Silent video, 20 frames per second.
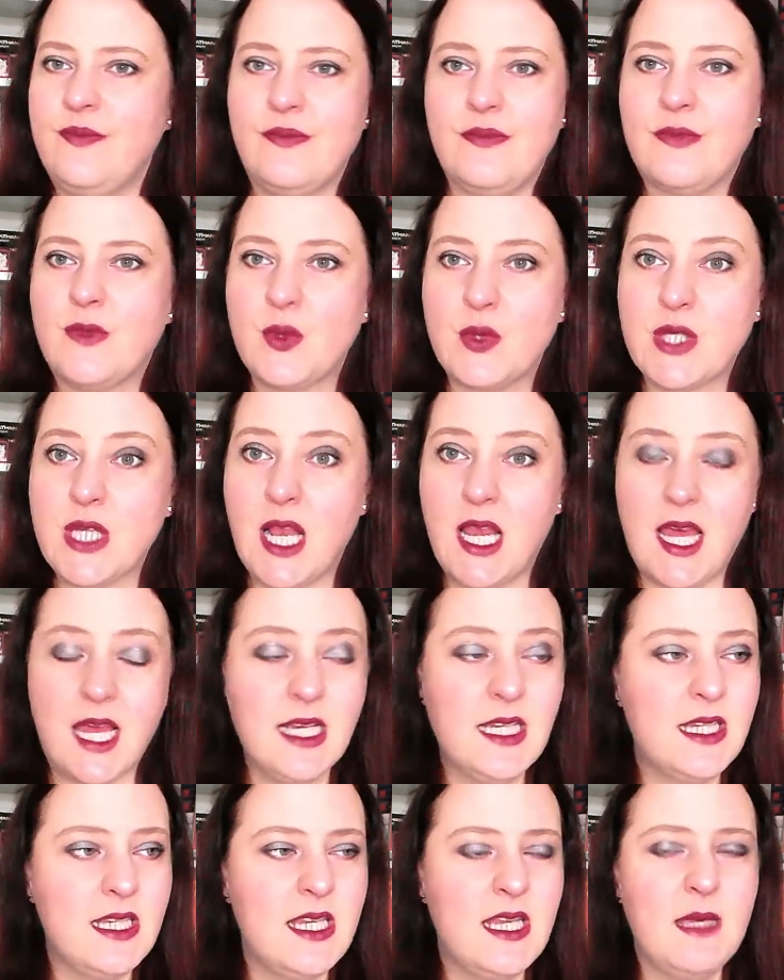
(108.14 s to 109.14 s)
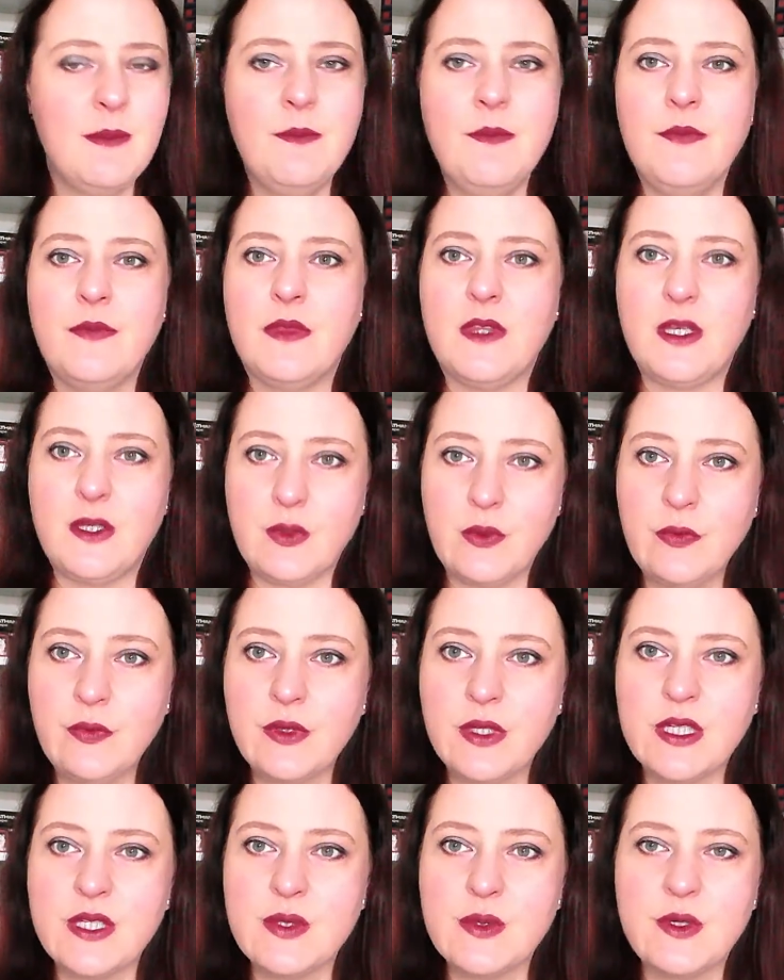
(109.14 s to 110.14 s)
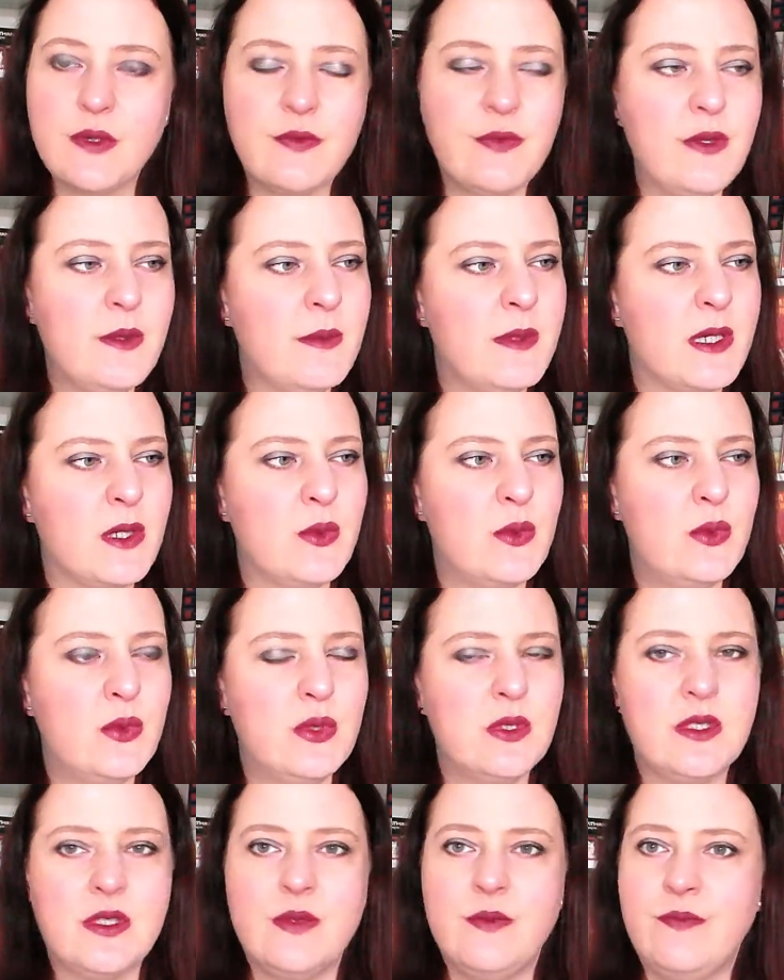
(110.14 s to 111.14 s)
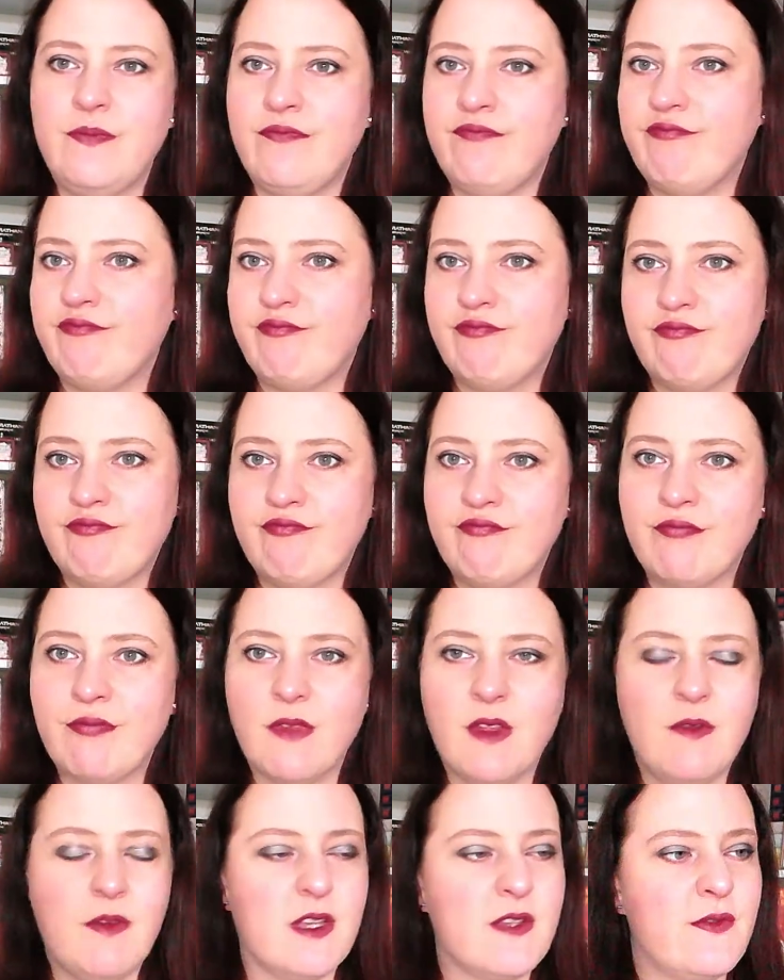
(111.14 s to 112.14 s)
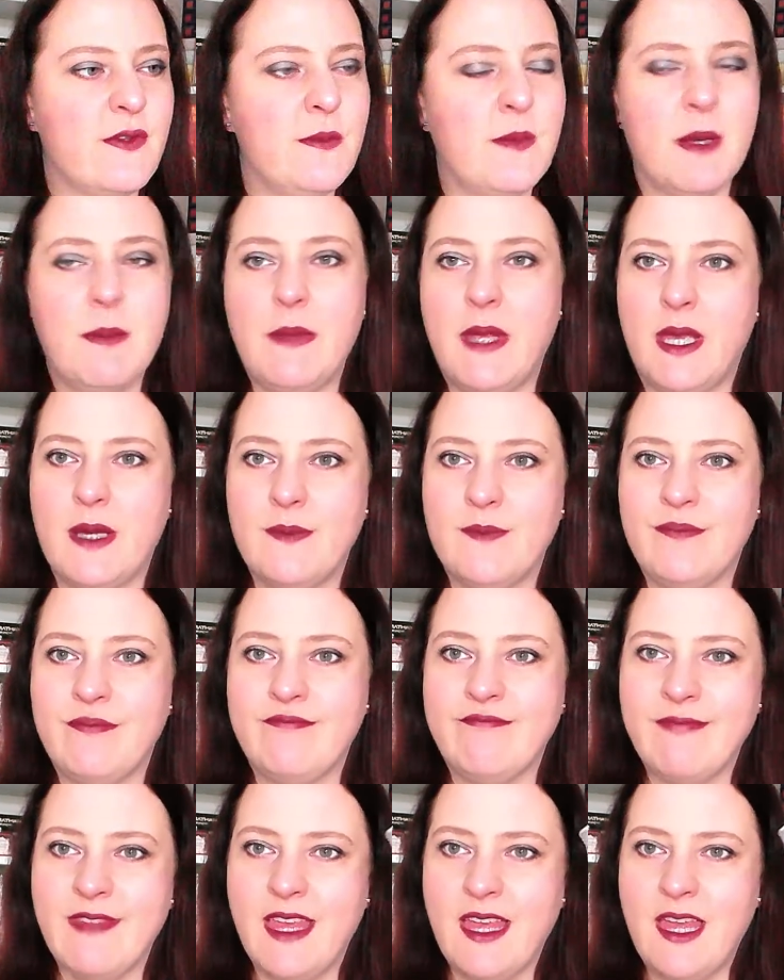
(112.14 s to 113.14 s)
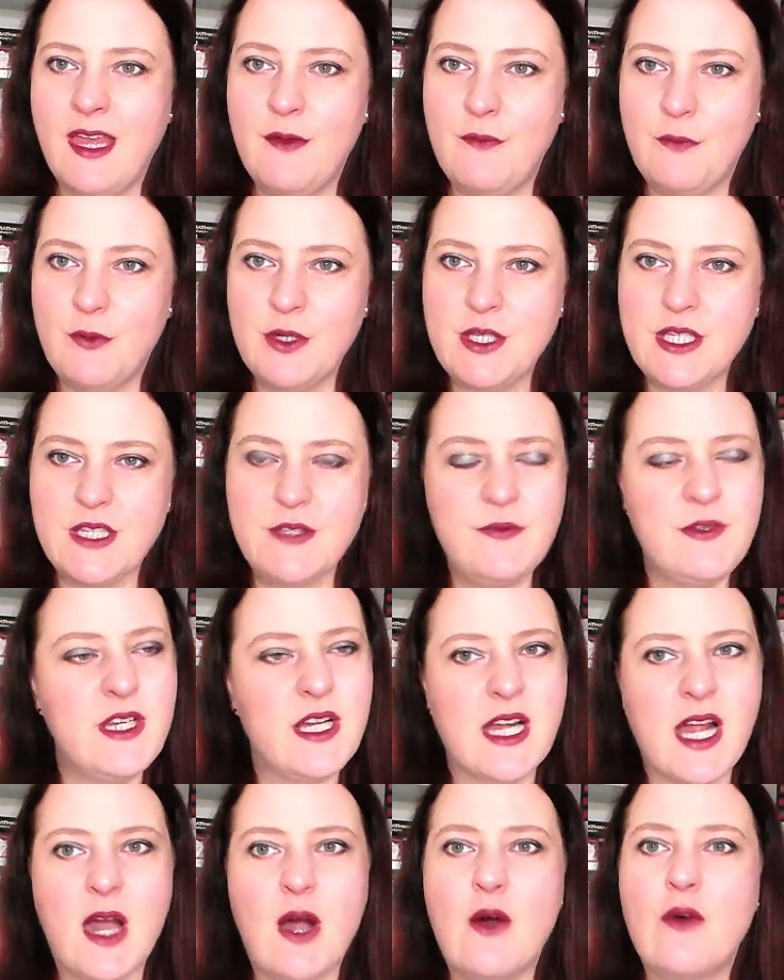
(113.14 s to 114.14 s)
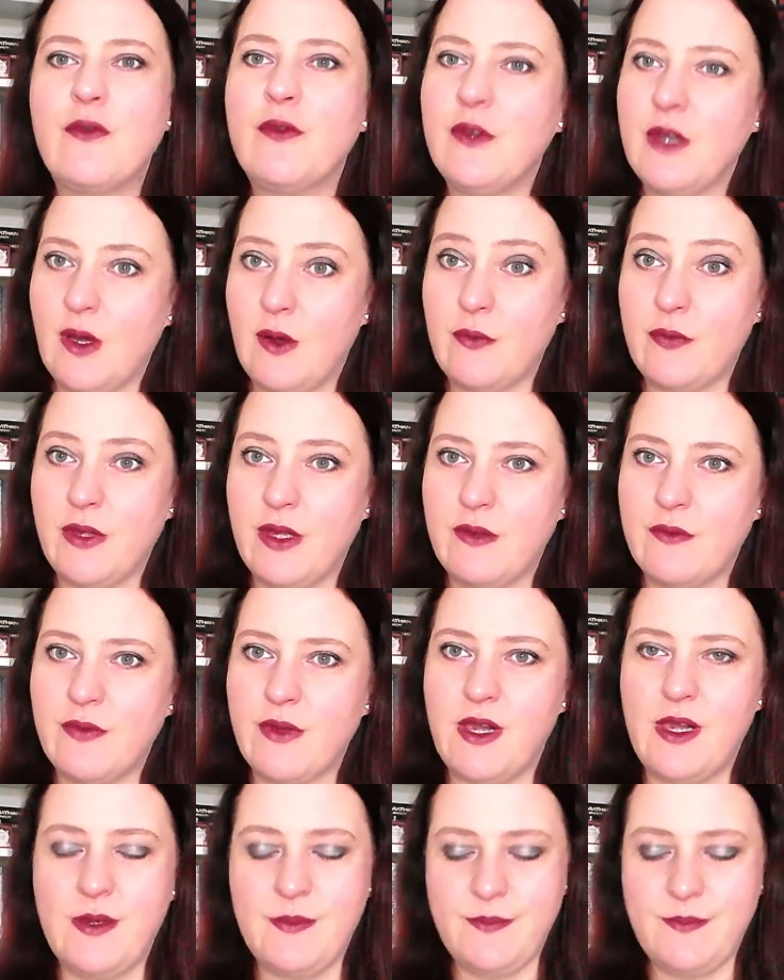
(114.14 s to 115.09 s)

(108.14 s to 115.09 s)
Total angenehm, die Duftrichtung gefiel mir gut. Was will man mehr? Würde ich wieder kaufen, auf jeden Fall.